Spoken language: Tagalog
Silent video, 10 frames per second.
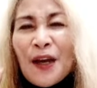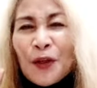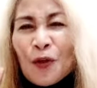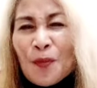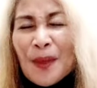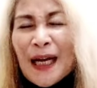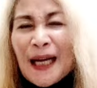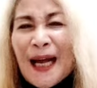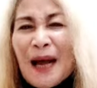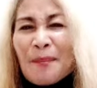Yung mga
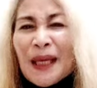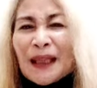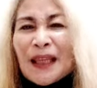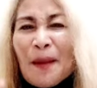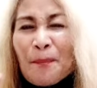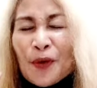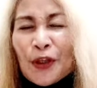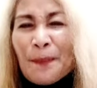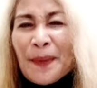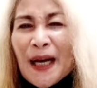gamit na
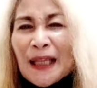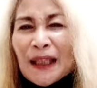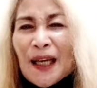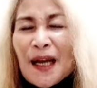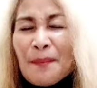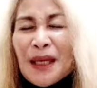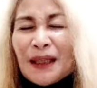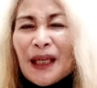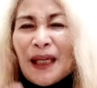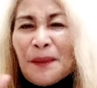pwede pa nating
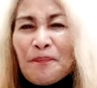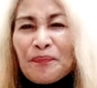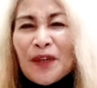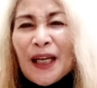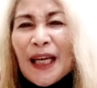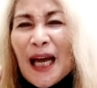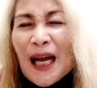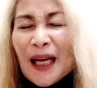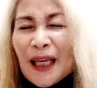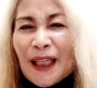gamitin
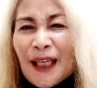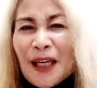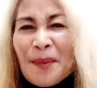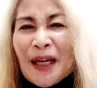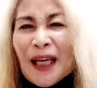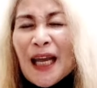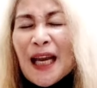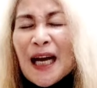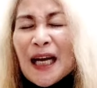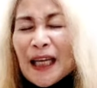na hindi naman
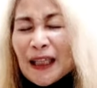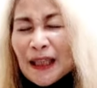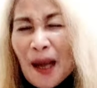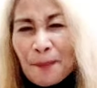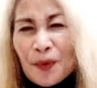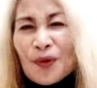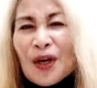kailangang itapon